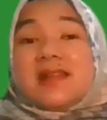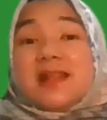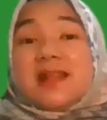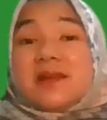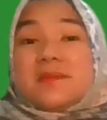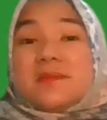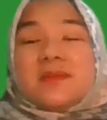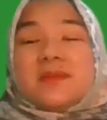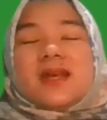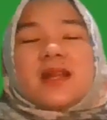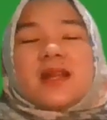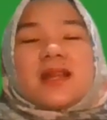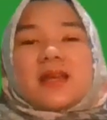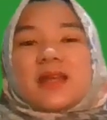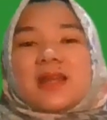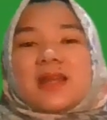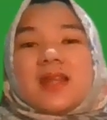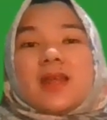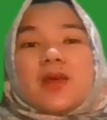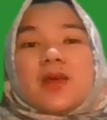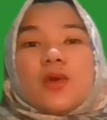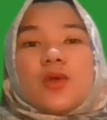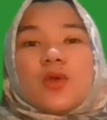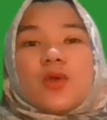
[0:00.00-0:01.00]
Dan
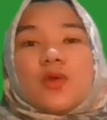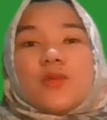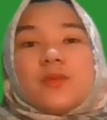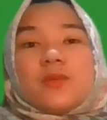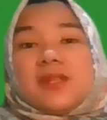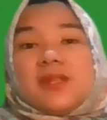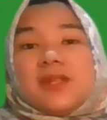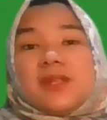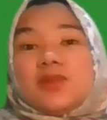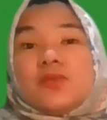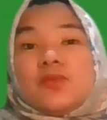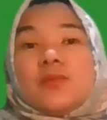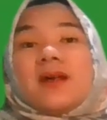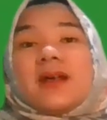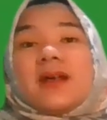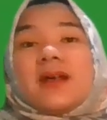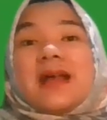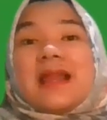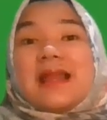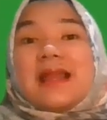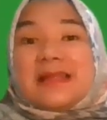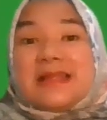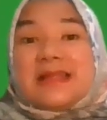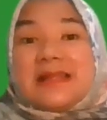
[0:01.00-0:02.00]
biarkan ekonomi itu
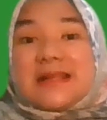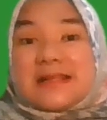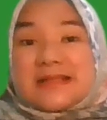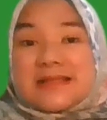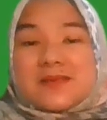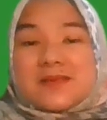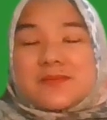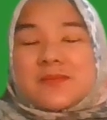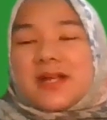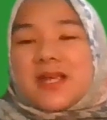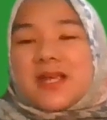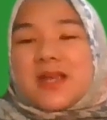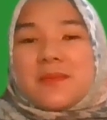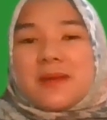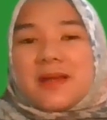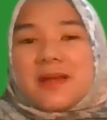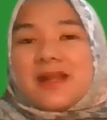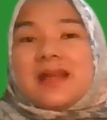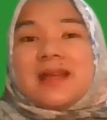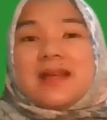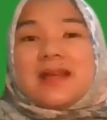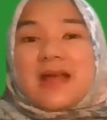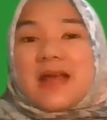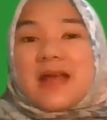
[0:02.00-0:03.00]
mengalir
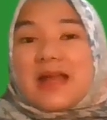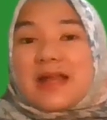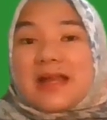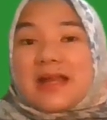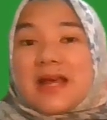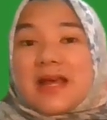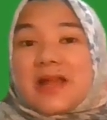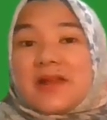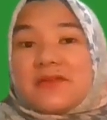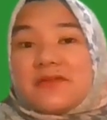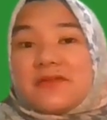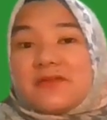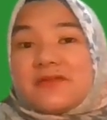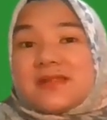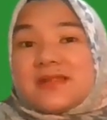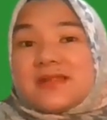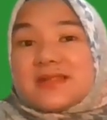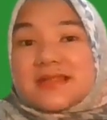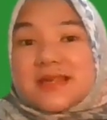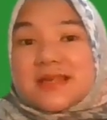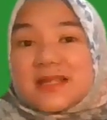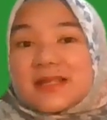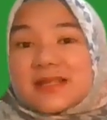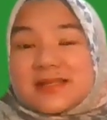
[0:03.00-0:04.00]
sebagaimana keadaan
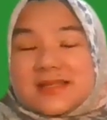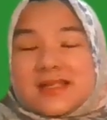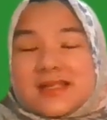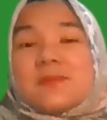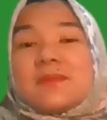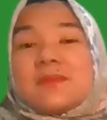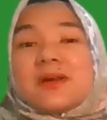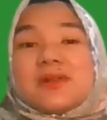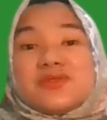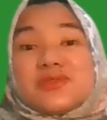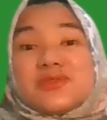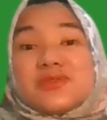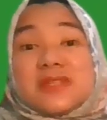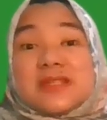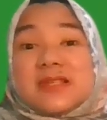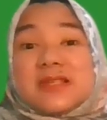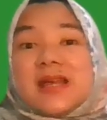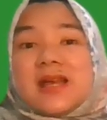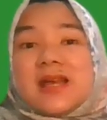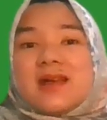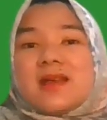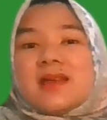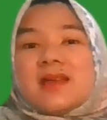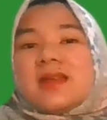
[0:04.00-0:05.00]
fisiknya
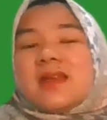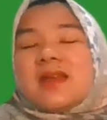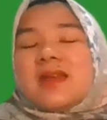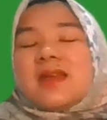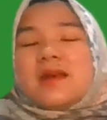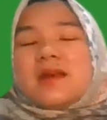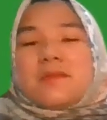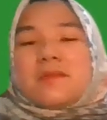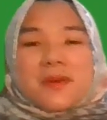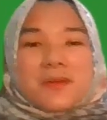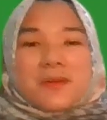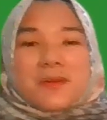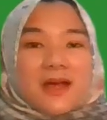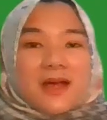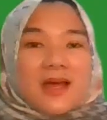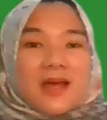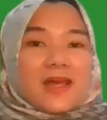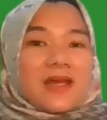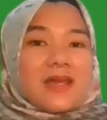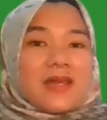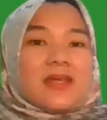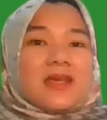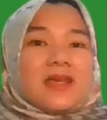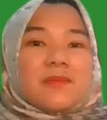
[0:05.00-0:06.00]
manusia. Memang
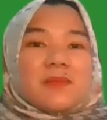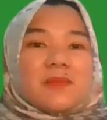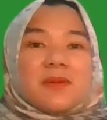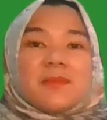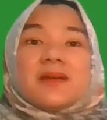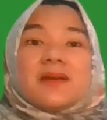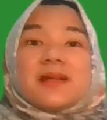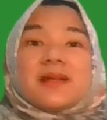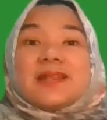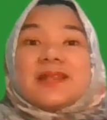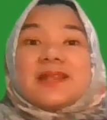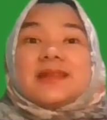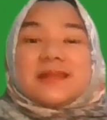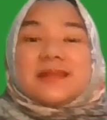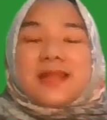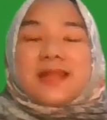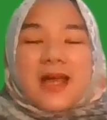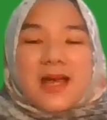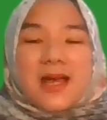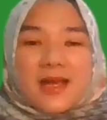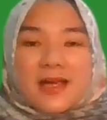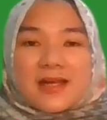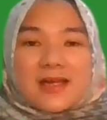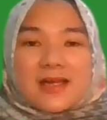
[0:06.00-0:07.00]
ada yang
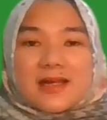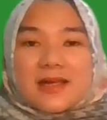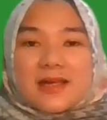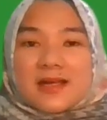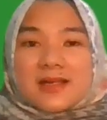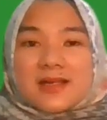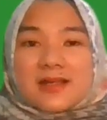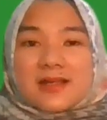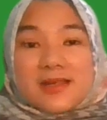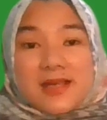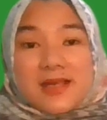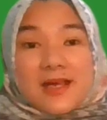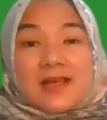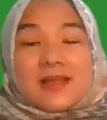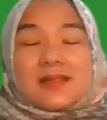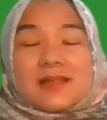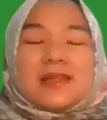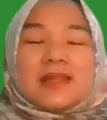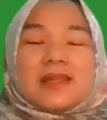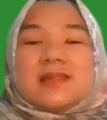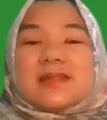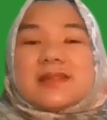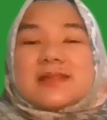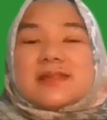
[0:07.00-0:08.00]
memerintah, ya
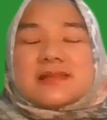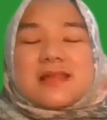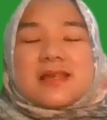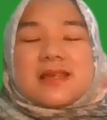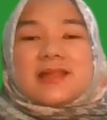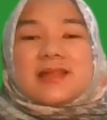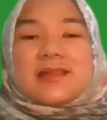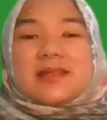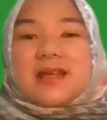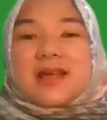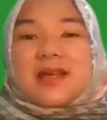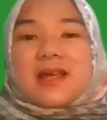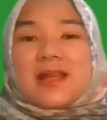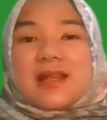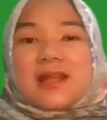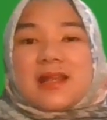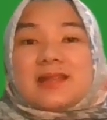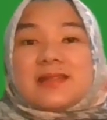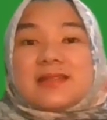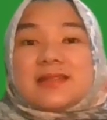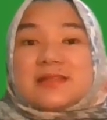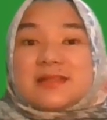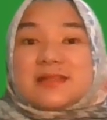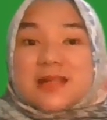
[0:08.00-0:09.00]
tadi yang saya katakan
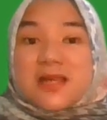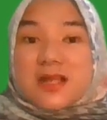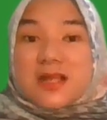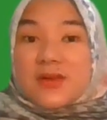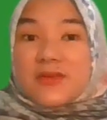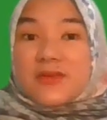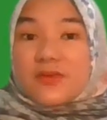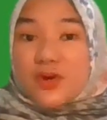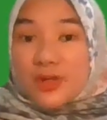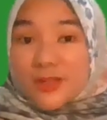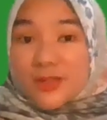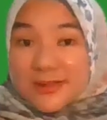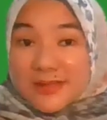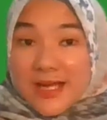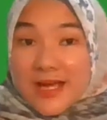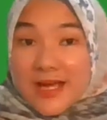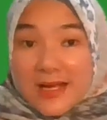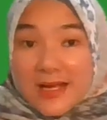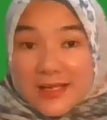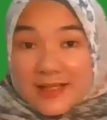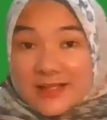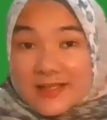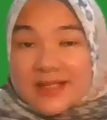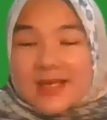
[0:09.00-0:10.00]
adanya syaraf
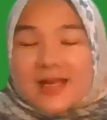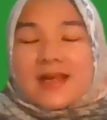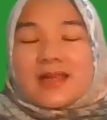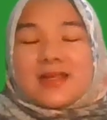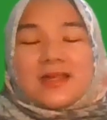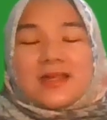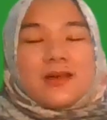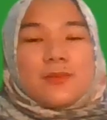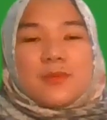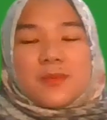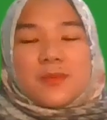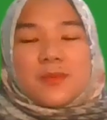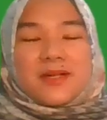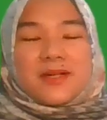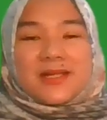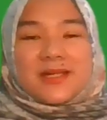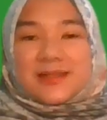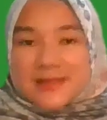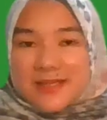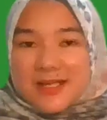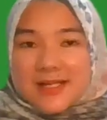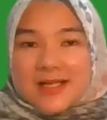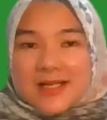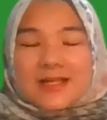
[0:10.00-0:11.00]
otak ya yang
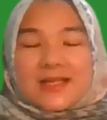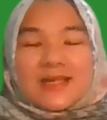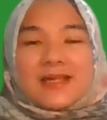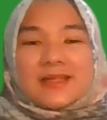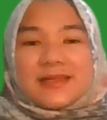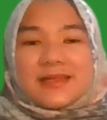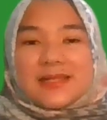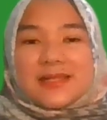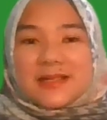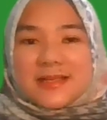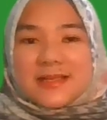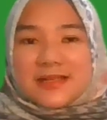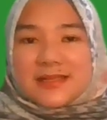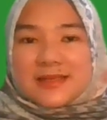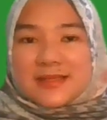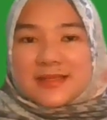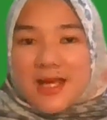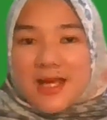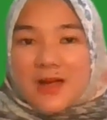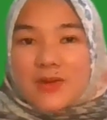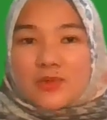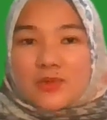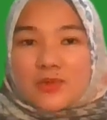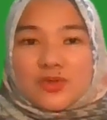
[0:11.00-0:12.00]
memerintah kegiatan
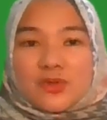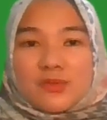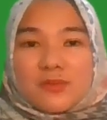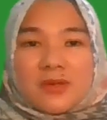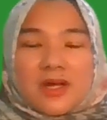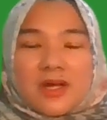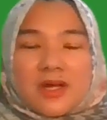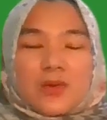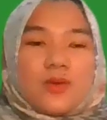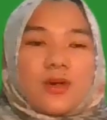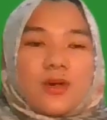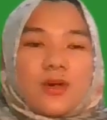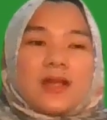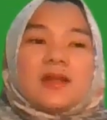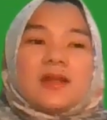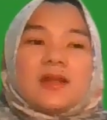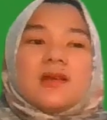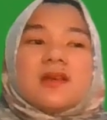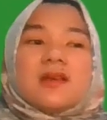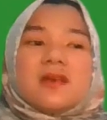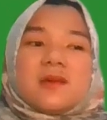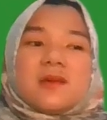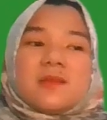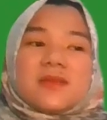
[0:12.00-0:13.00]
kita untuk
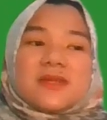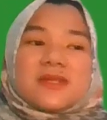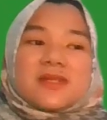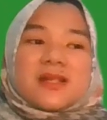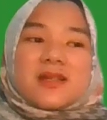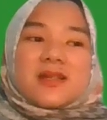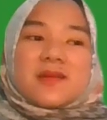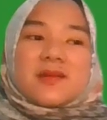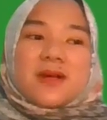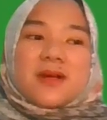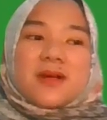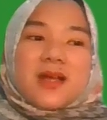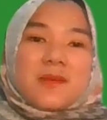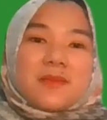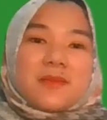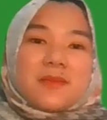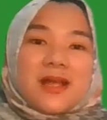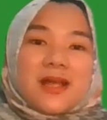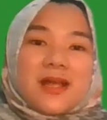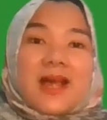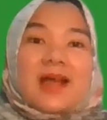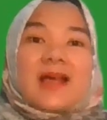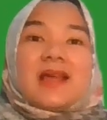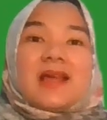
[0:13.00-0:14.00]
melakukan misalnya
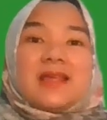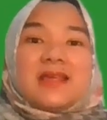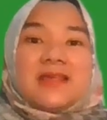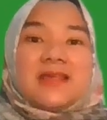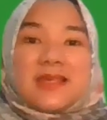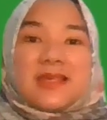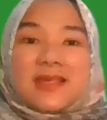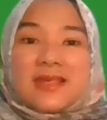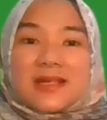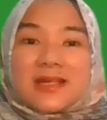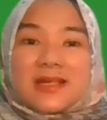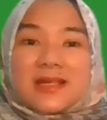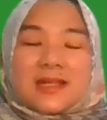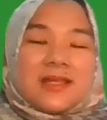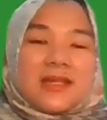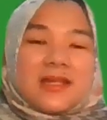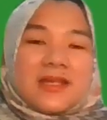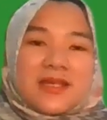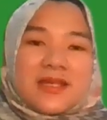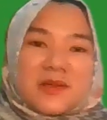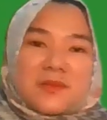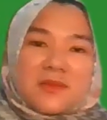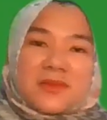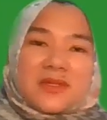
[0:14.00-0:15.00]
mengambil air
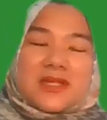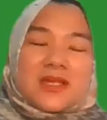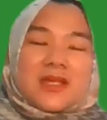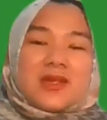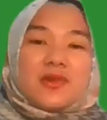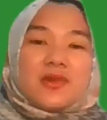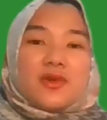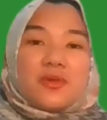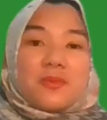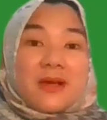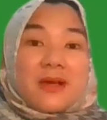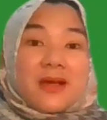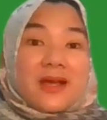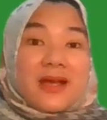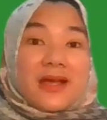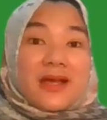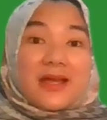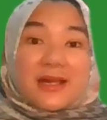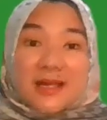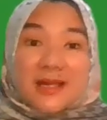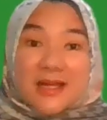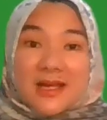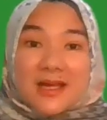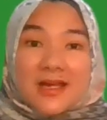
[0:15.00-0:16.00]
kita ingin menyendok
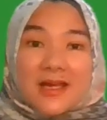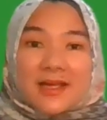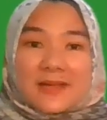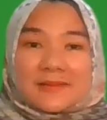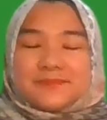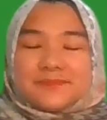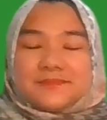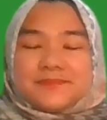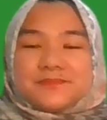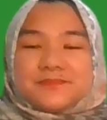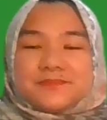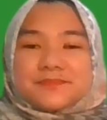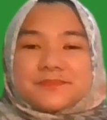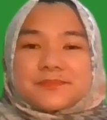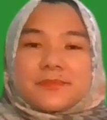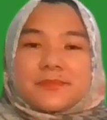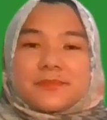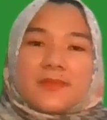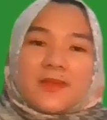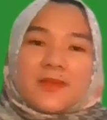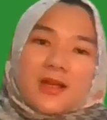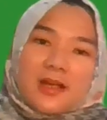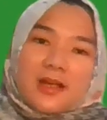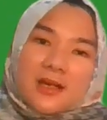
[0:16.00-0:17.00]
makanan
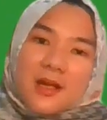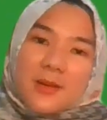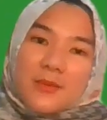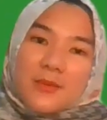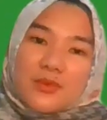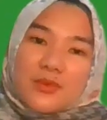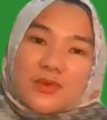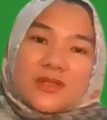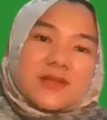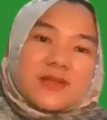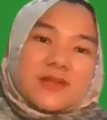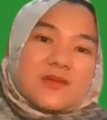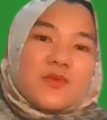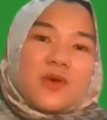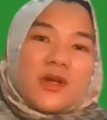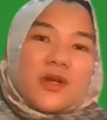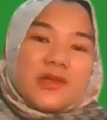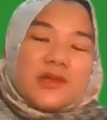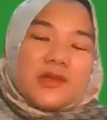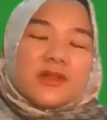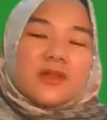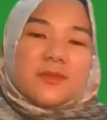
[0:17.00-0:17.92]
namun semua